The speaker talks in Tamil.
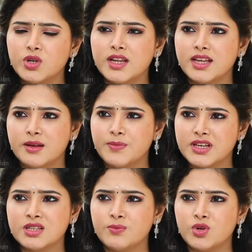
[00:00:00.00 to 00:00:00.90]
நீங்க
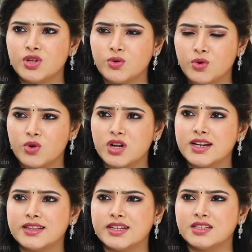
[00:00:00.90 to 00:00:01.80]
பேசும்போது உங்க
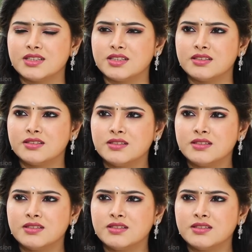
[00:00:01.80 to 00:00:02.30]
குரல்லையே தெரிஞ்சது